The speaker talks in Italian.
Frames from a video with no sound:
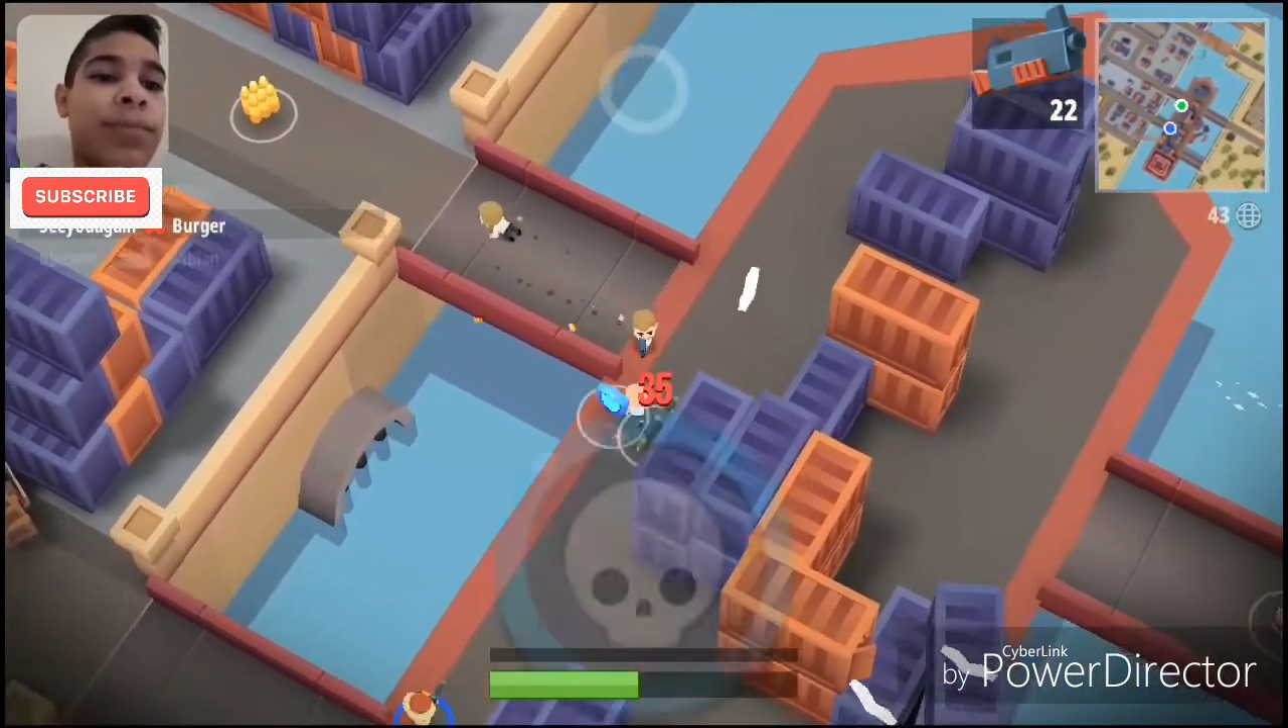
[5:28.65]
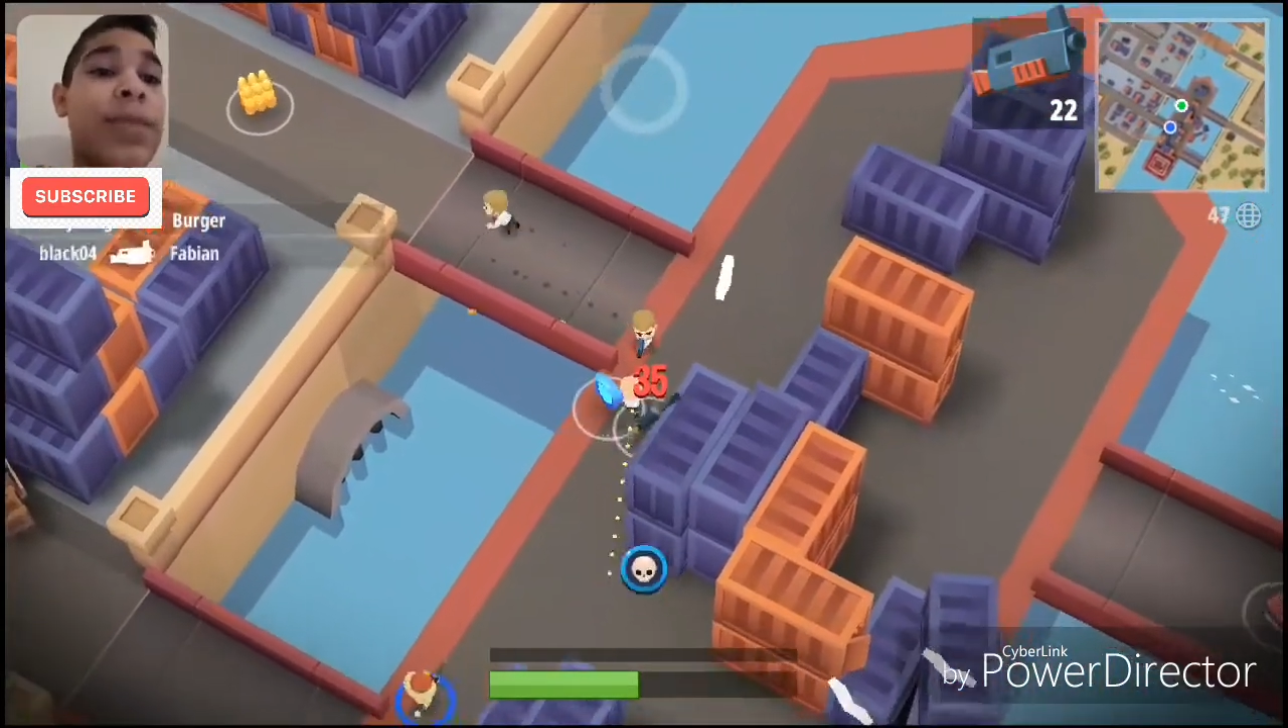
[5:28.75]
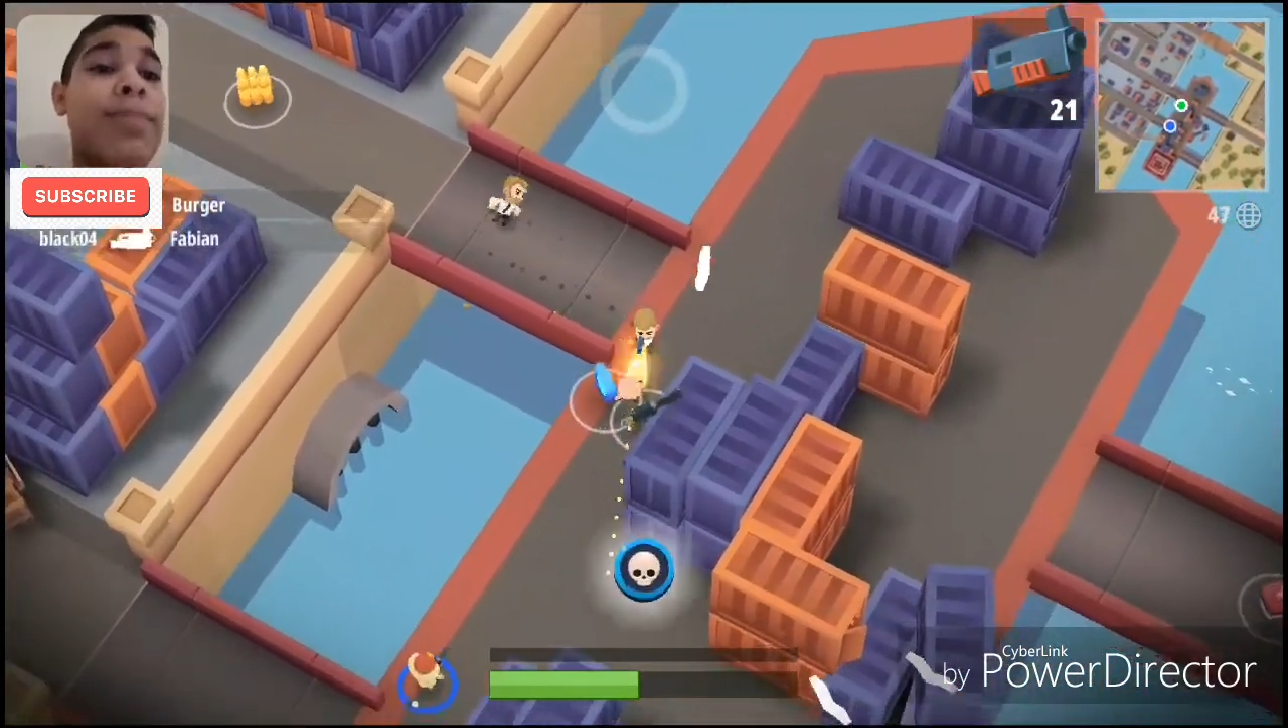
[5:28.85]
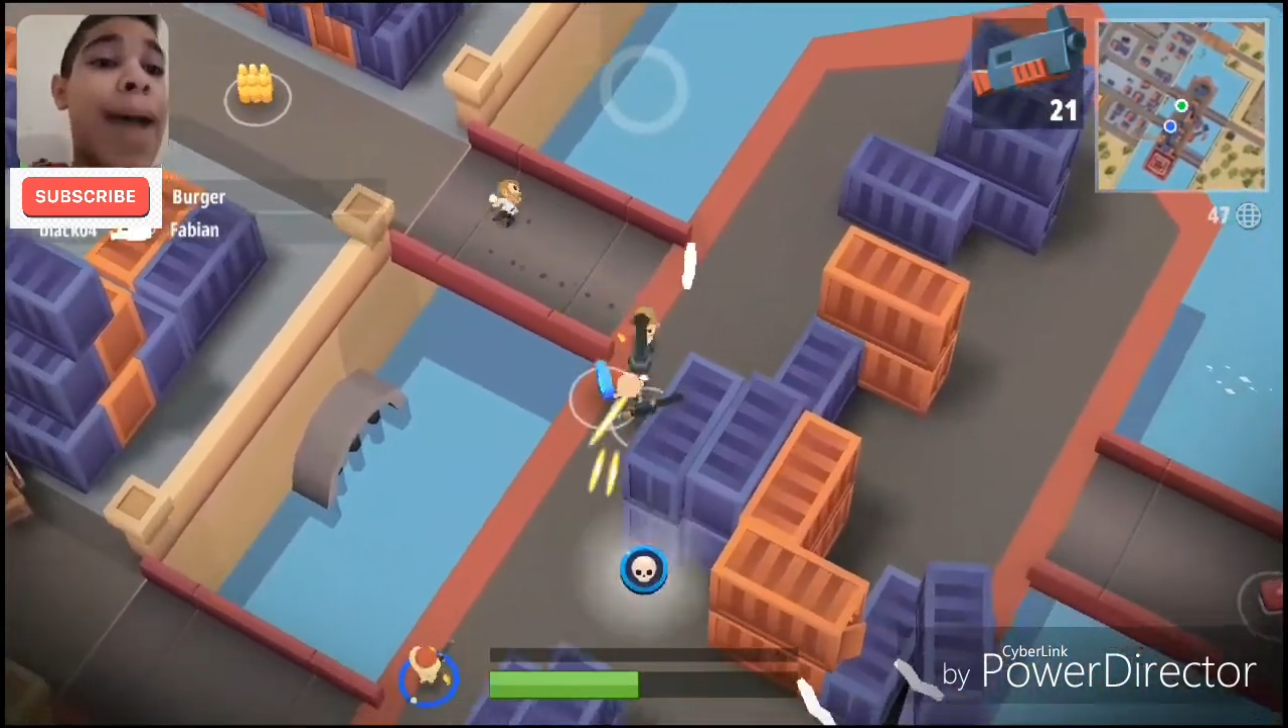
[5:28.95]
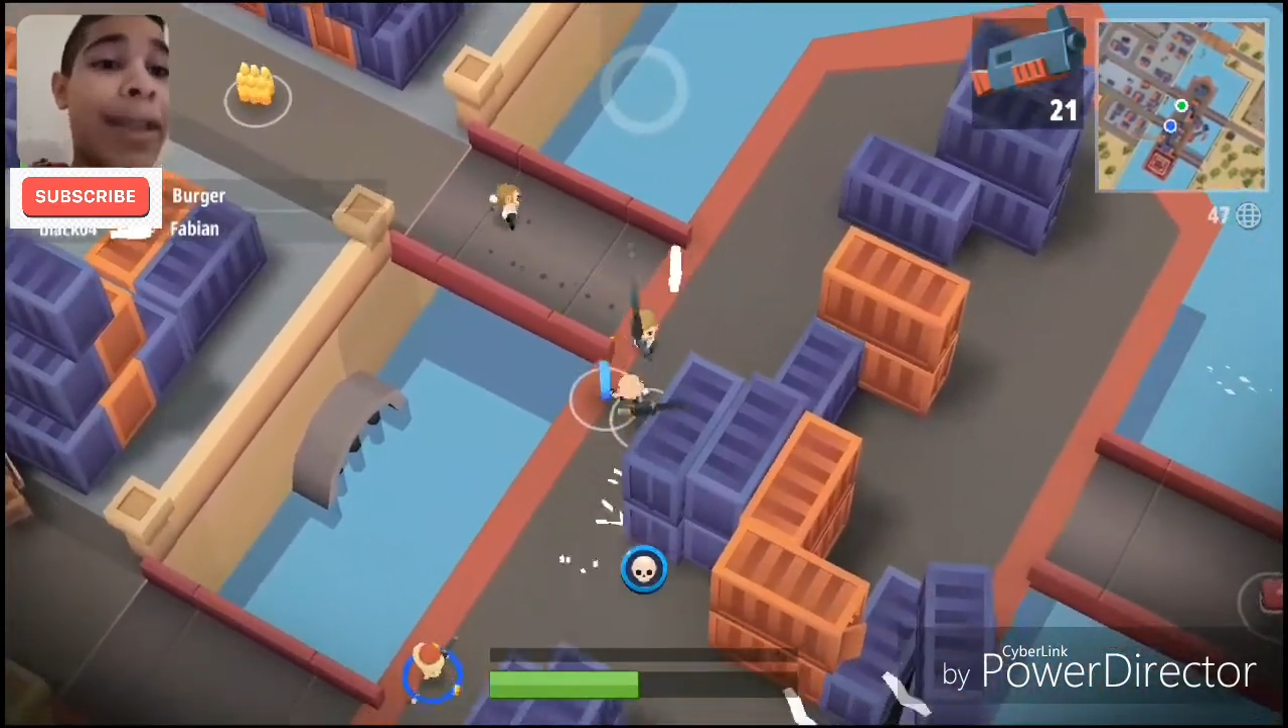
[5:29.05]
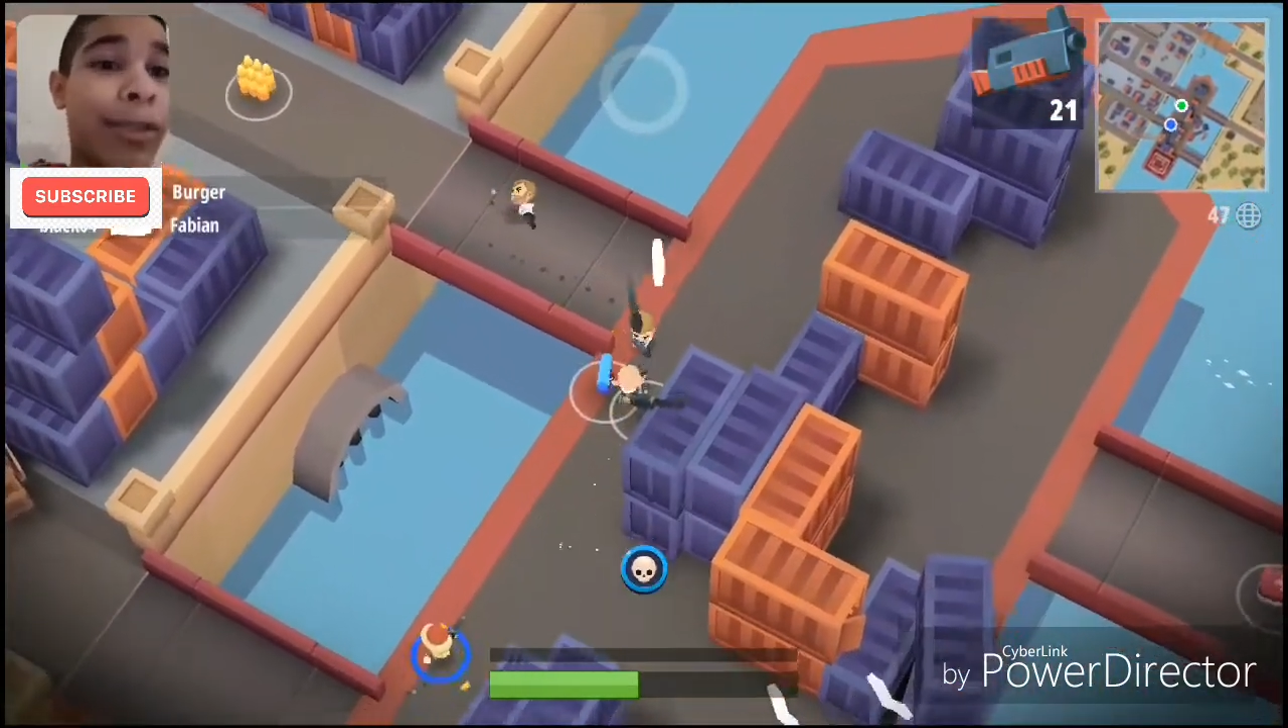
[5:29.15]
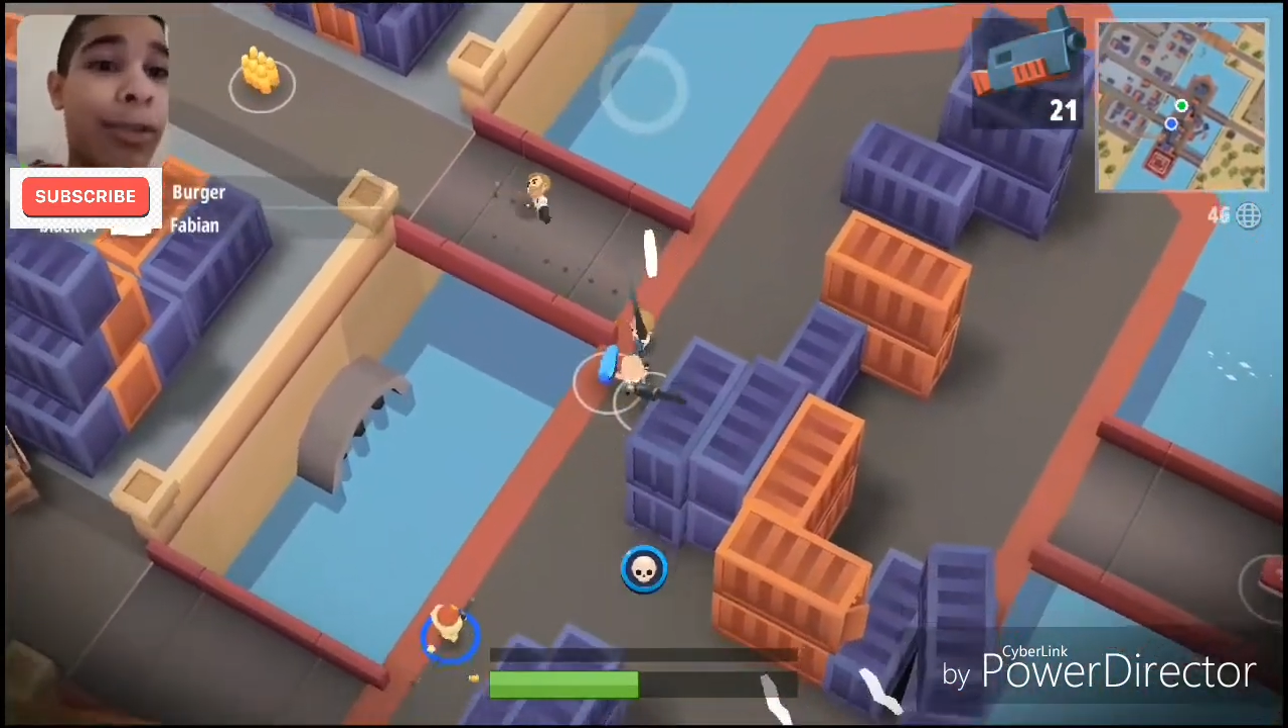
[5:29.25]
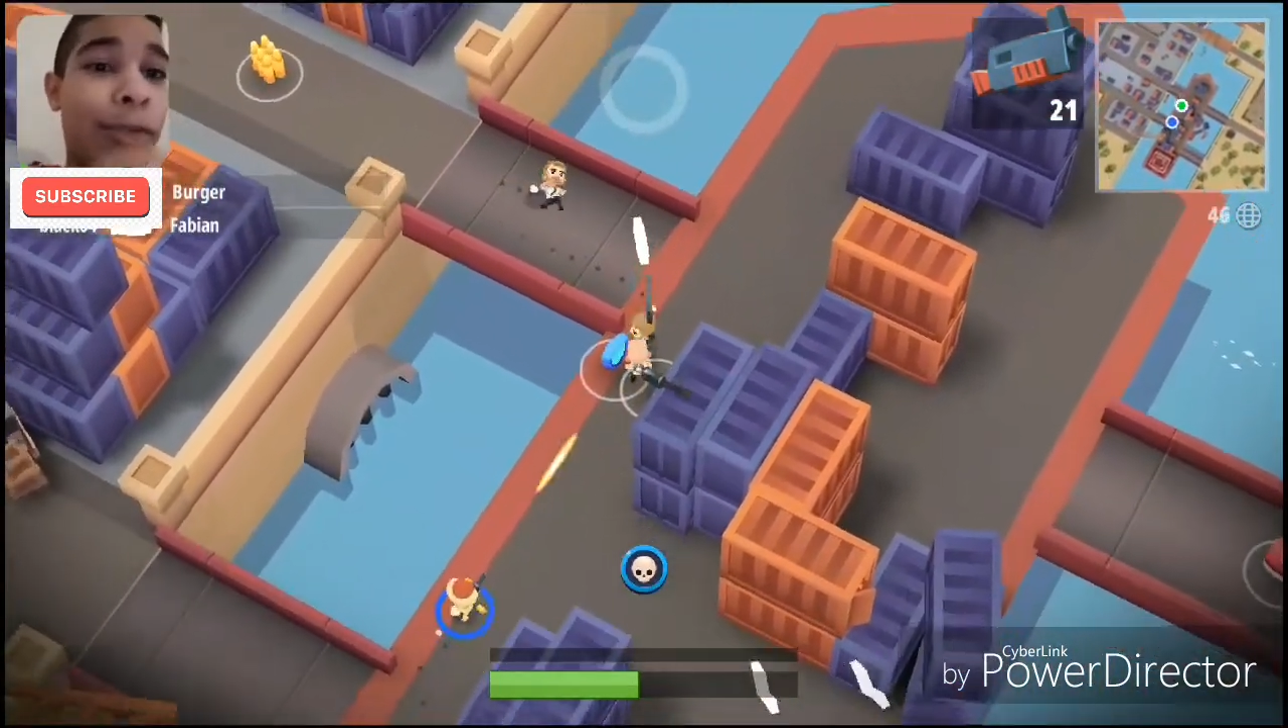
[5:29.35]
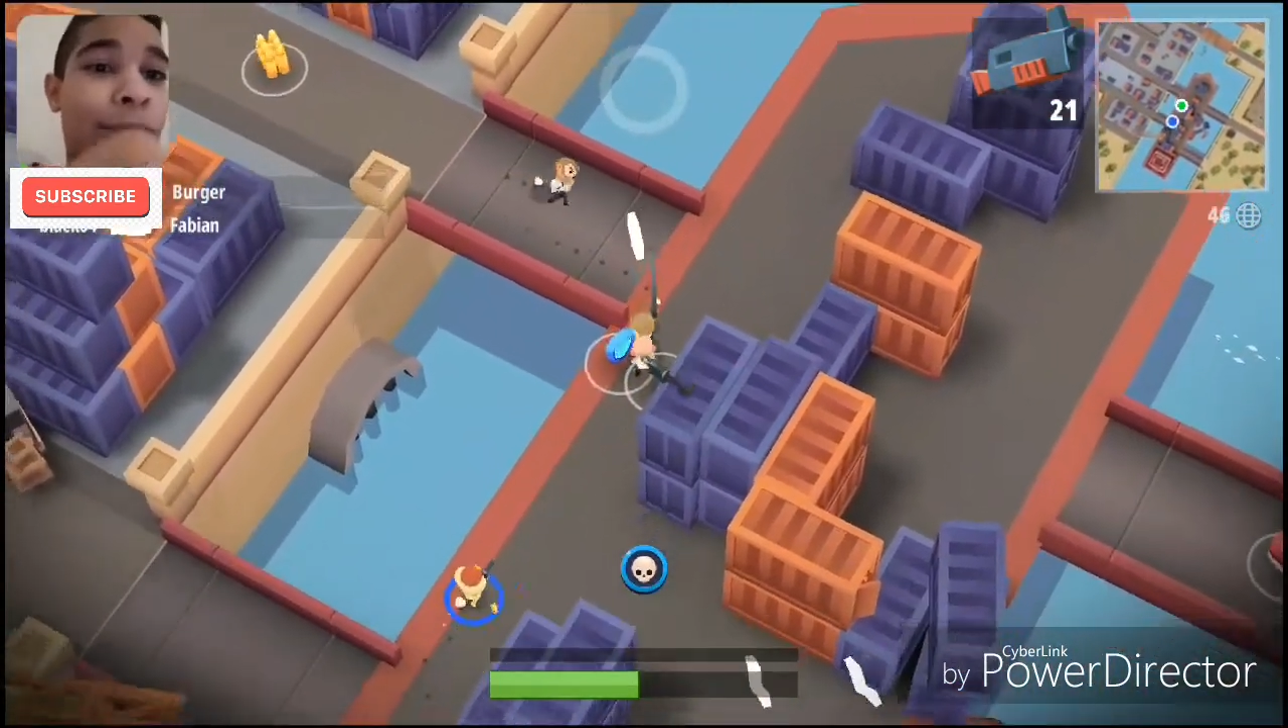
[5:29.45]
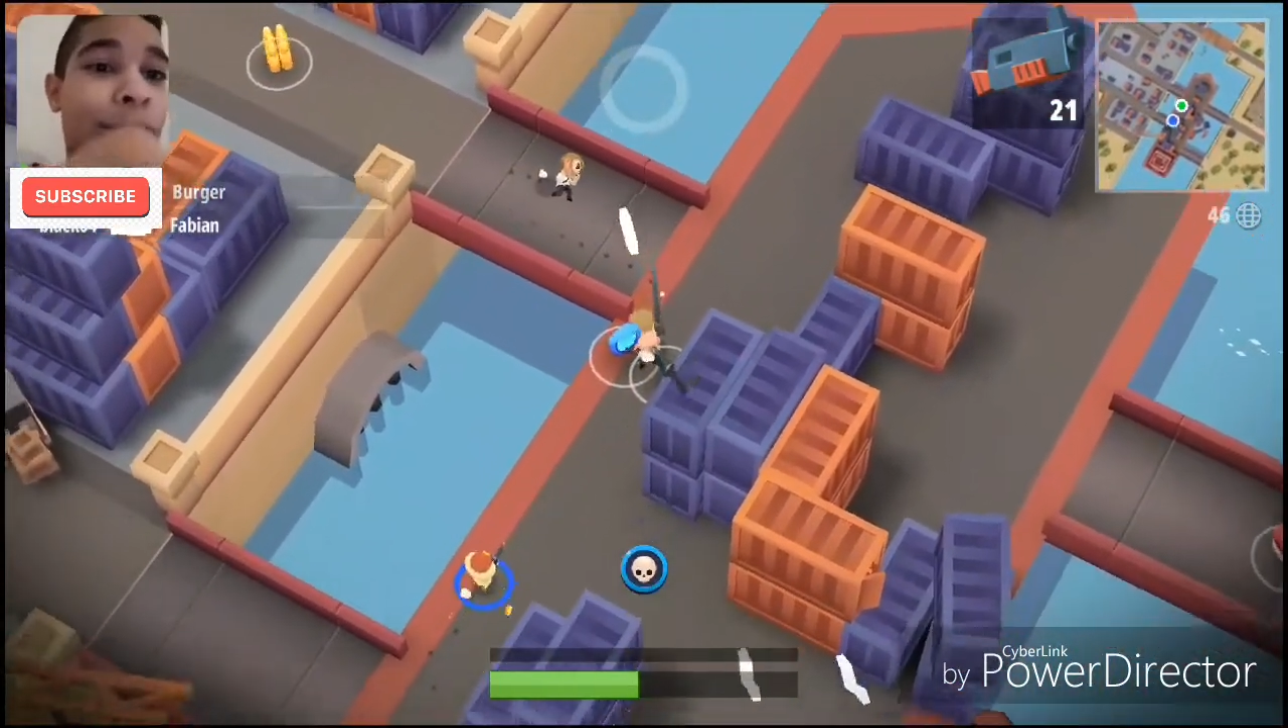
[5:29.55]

in mezzo,